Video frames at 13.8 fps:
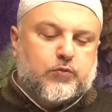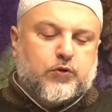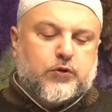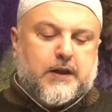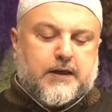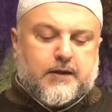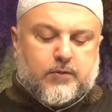
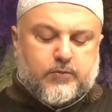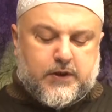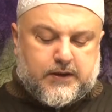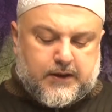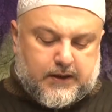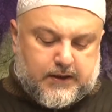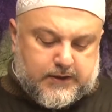Bunlardan bir
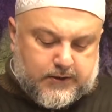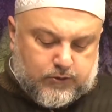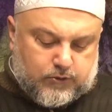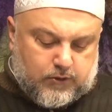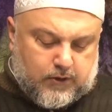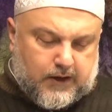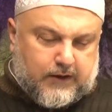tanesi
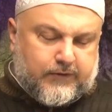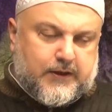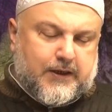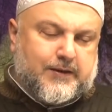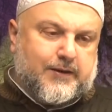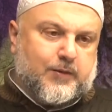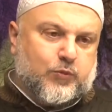diyor laf
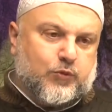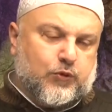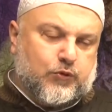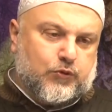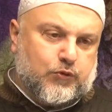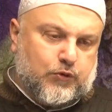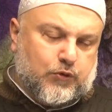getirip
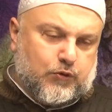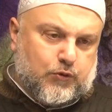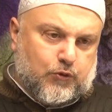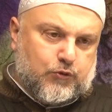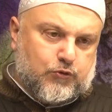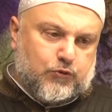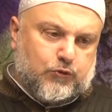götürüyor,
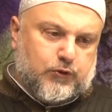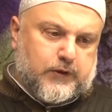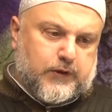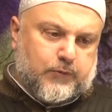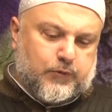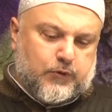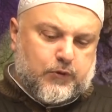kovuculuk
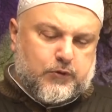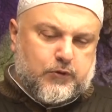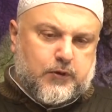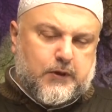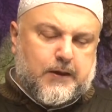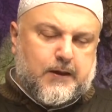yapıyor.